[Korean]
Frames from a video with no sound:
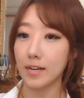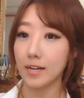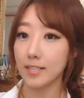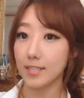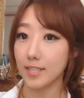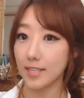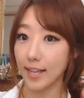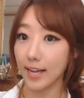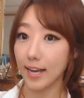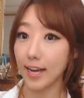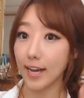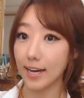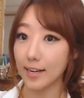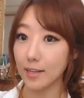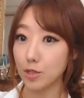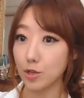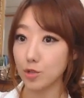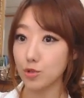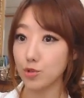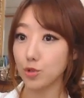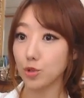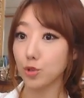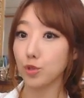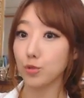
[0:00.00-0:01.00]
자, 내가 가르쳐
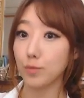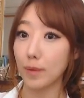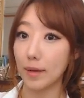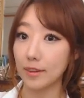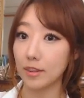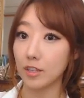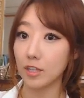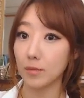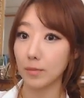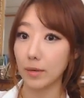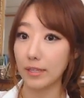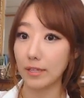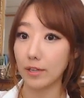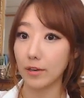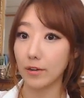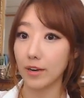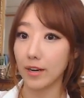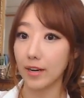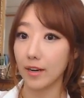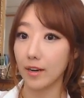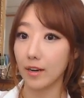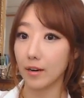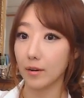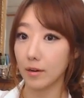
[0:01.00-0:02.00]
준 걸로 만들어봐는
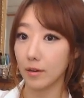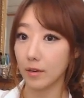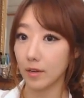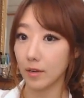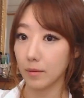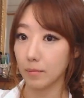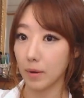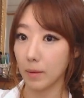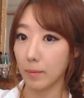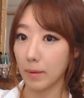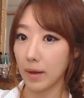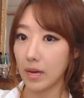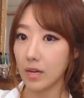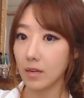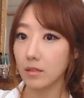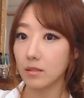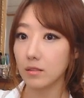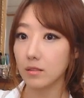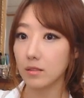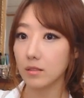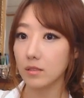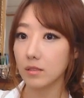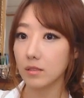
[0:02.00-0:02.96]
거야. 봐봐.